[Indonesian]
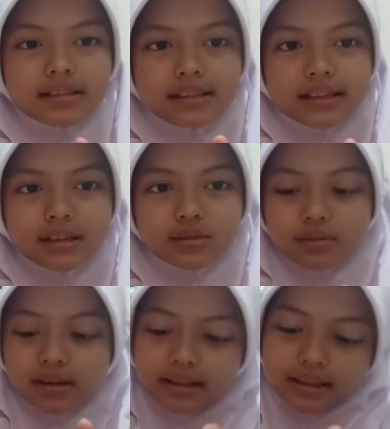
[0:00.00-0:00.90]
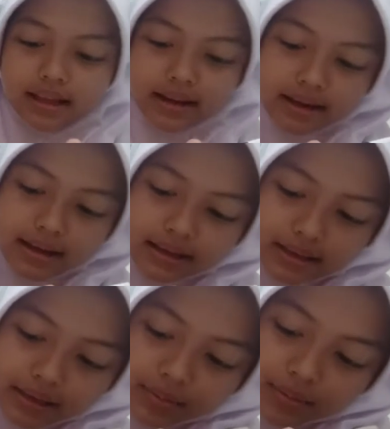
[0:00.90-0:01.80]
Jika sudah
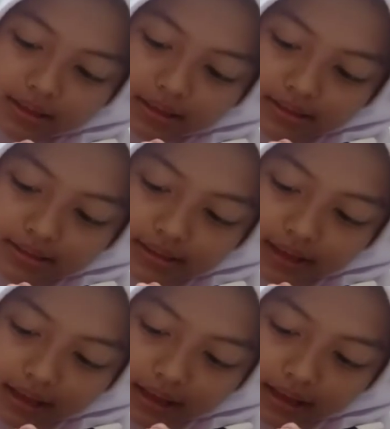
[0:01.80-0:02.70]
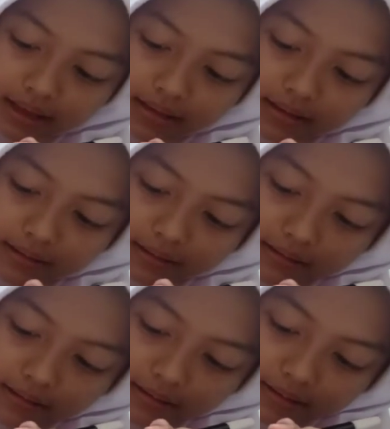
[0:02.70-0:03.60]
ditandai batasnya
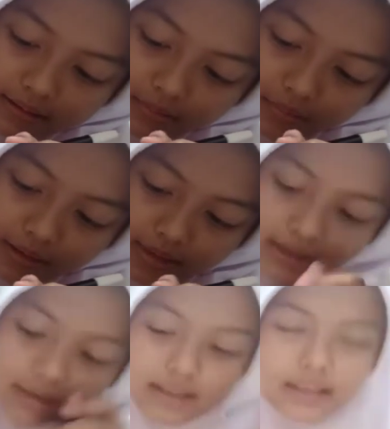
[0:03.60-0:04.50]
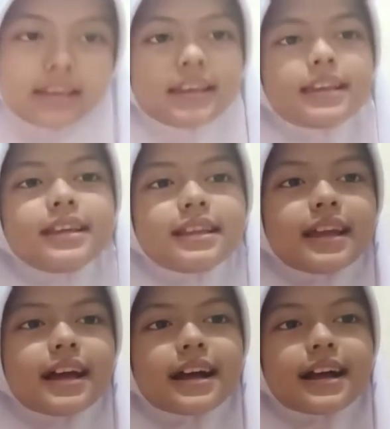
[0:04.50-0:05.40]
seperti ini,
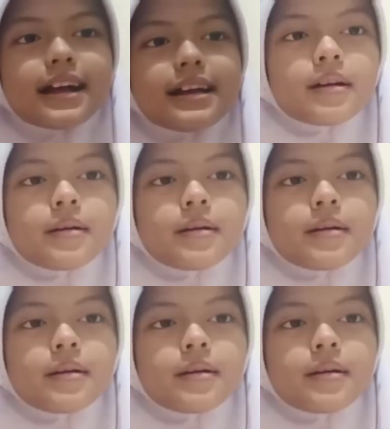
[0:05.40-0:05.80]
kita akan